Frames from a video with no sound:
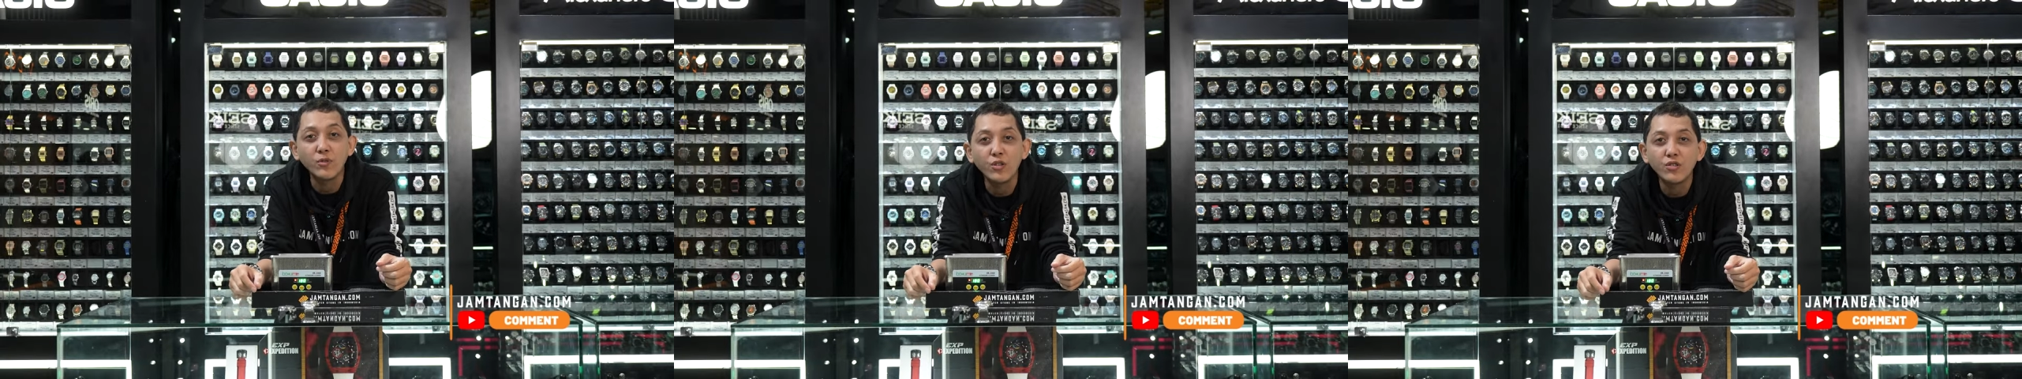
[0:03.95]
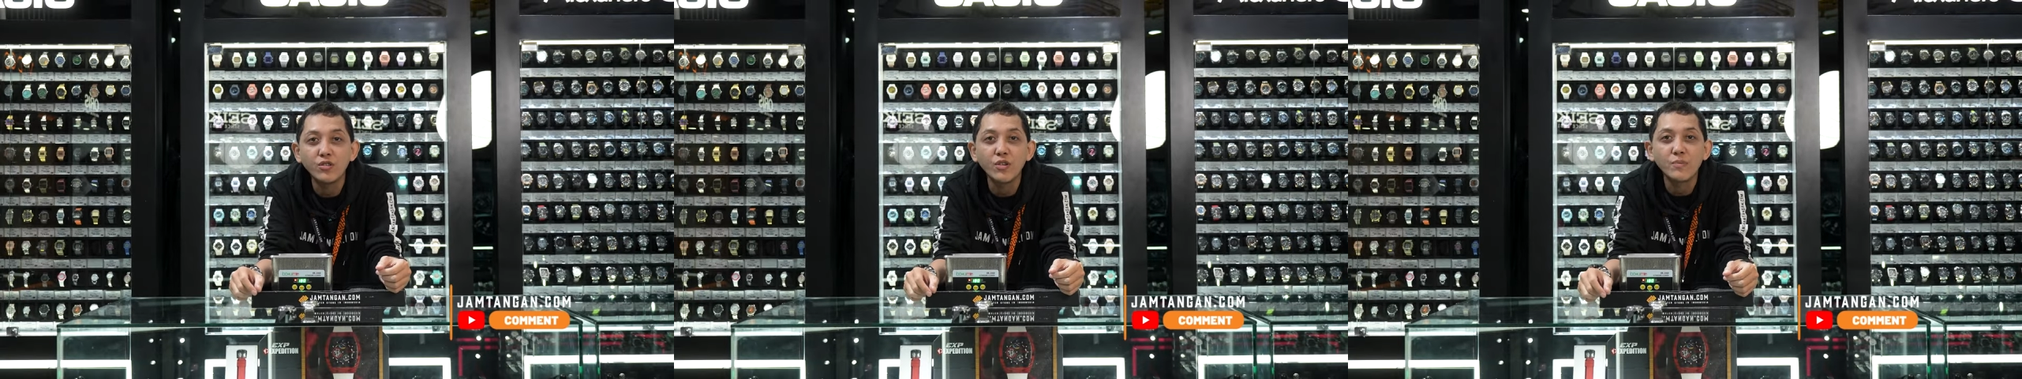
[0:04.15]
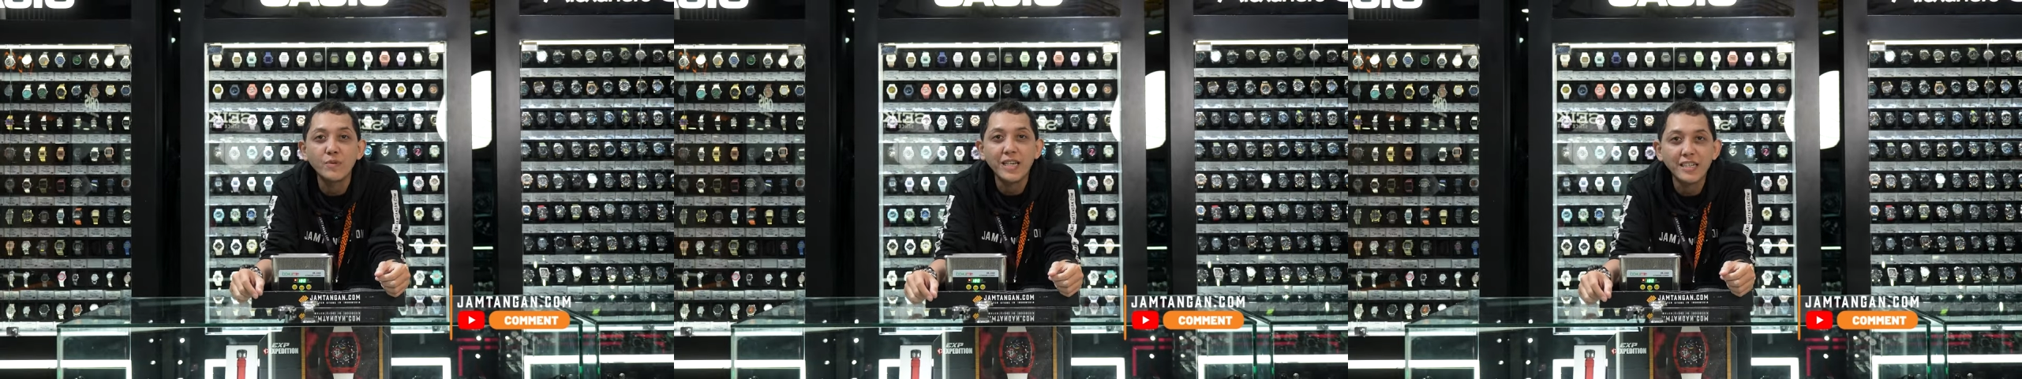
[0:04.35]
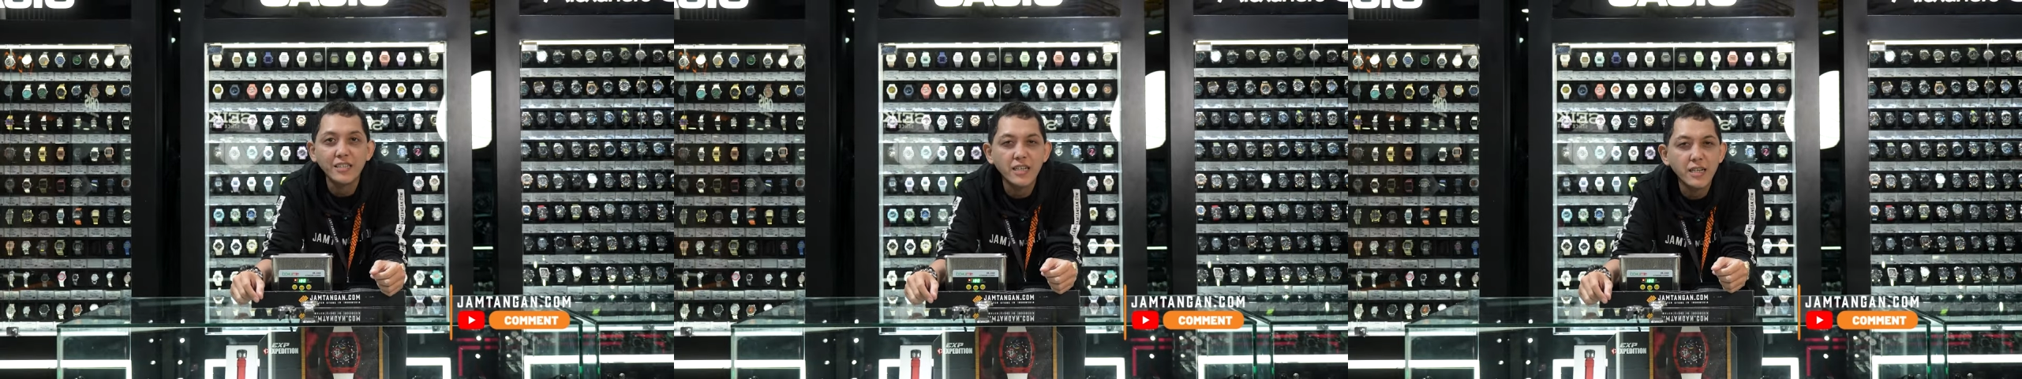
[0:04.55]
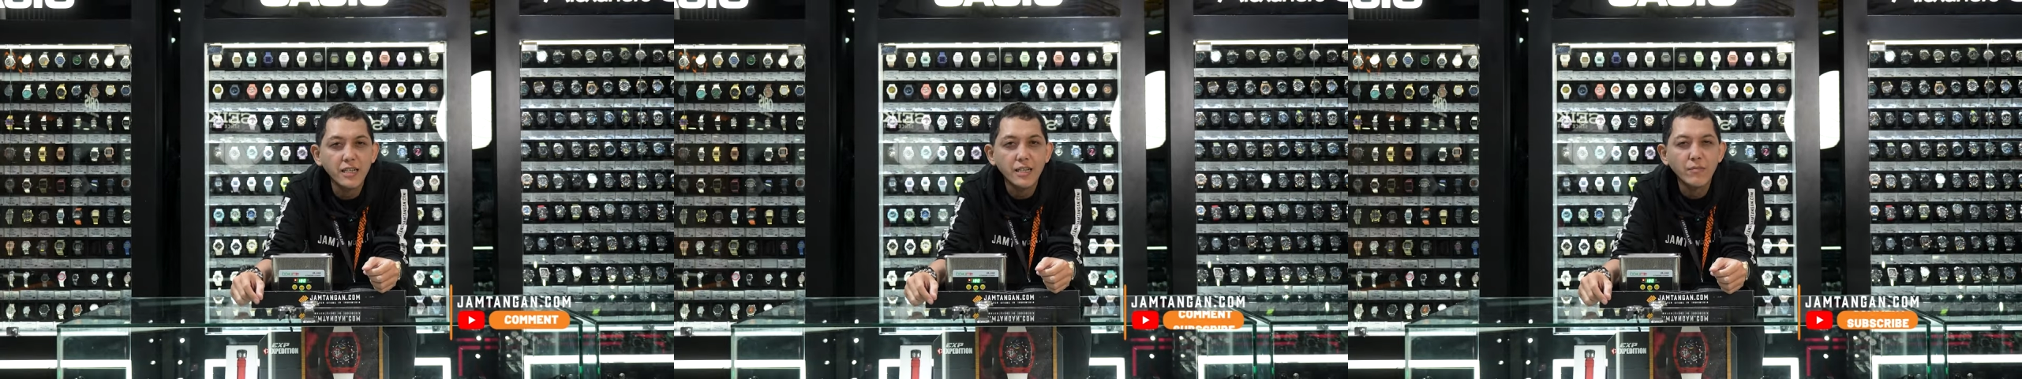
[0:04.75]
YouTube
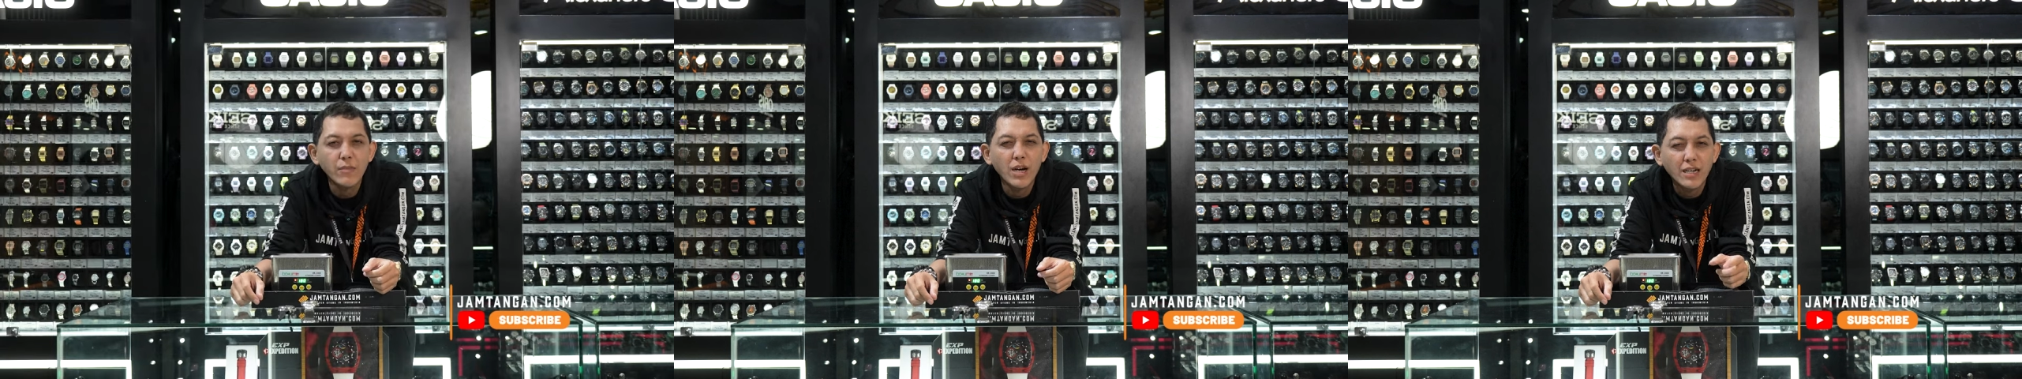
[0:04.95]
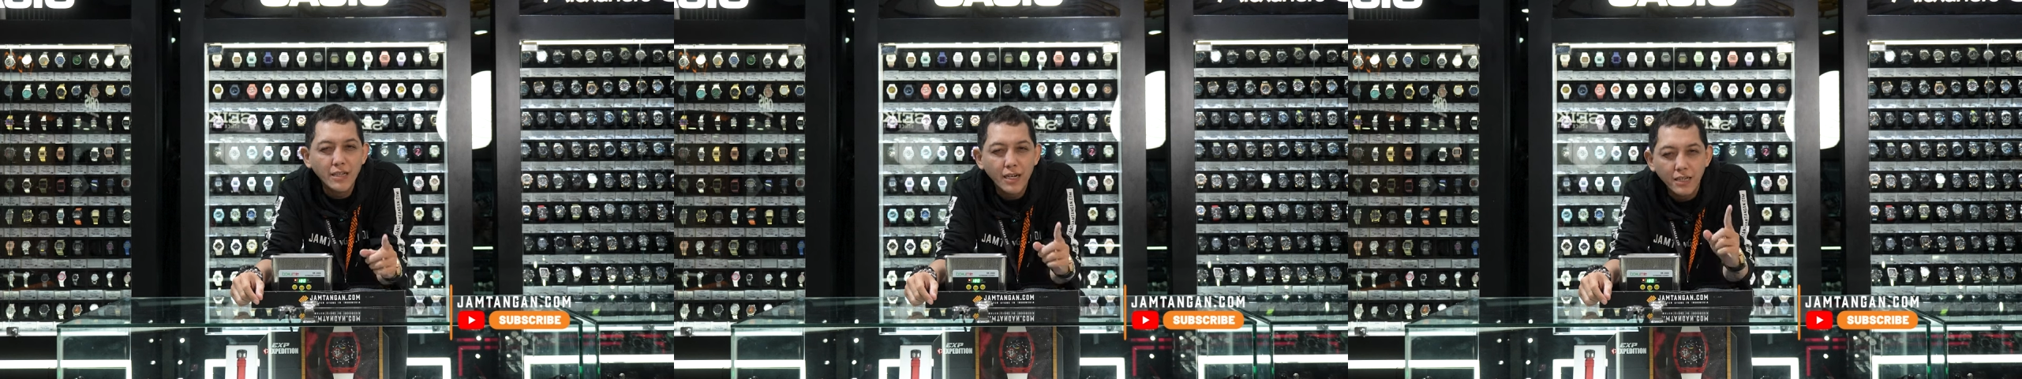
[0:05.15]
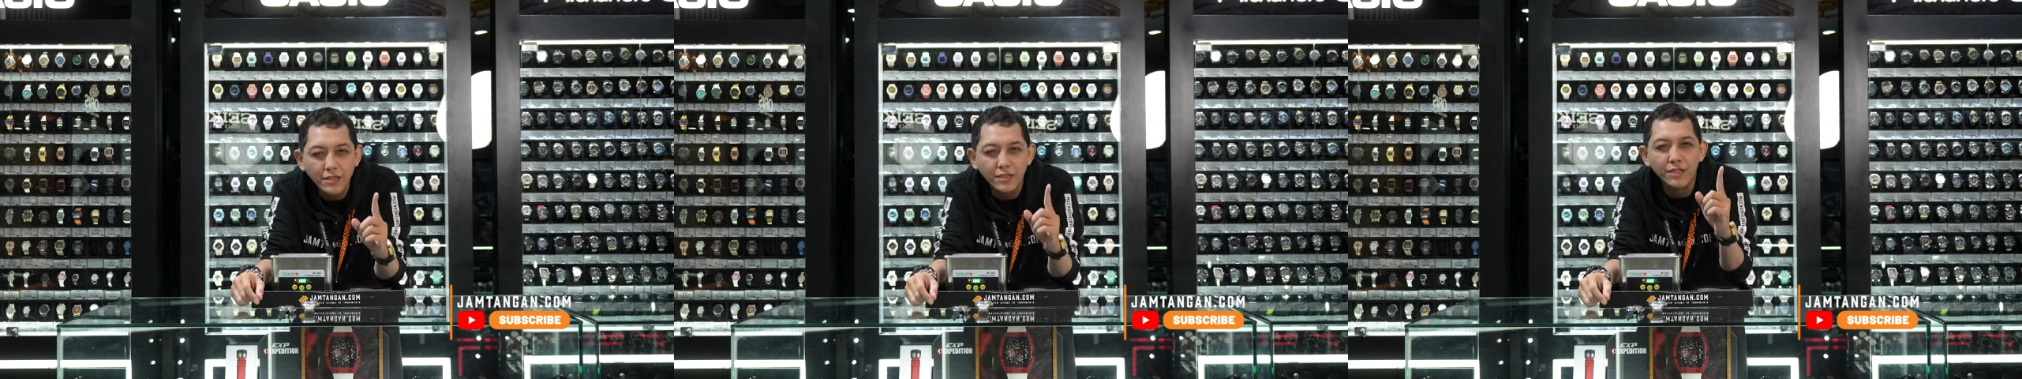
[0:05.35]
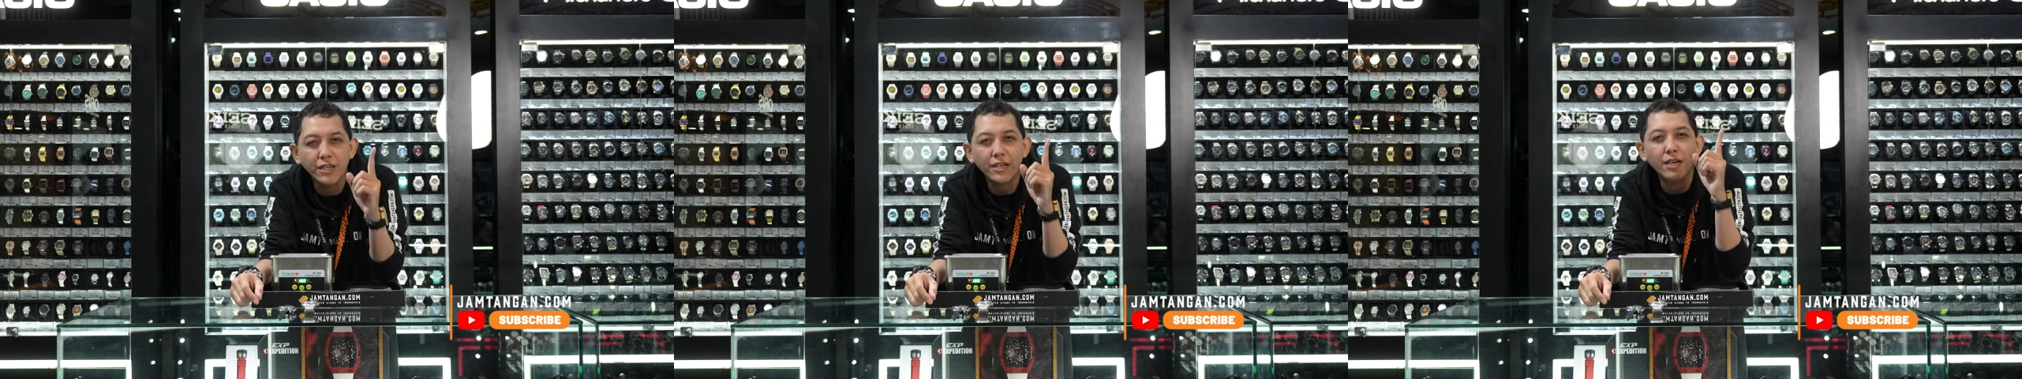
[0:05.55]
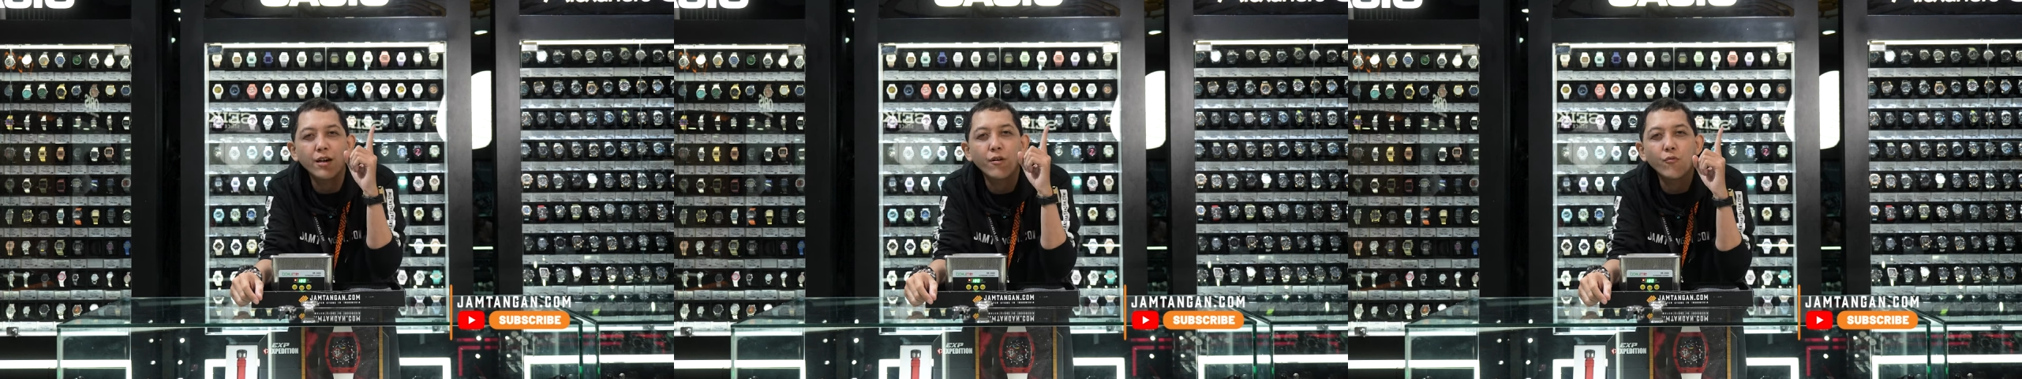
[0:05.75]
channel
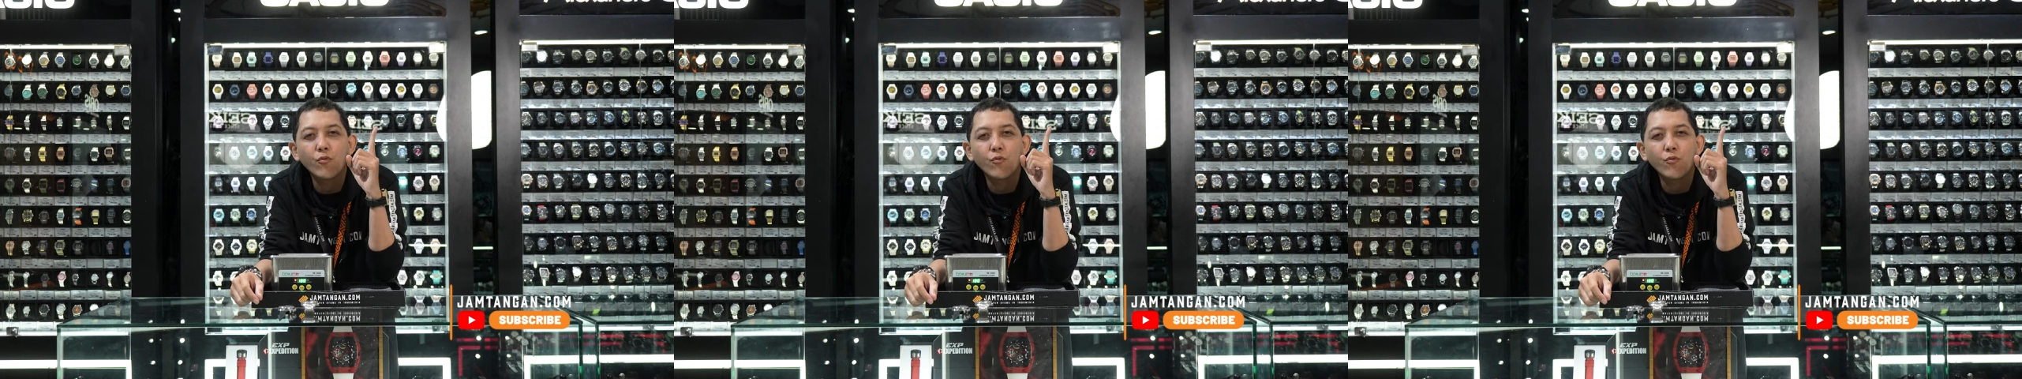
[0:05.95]
markasnya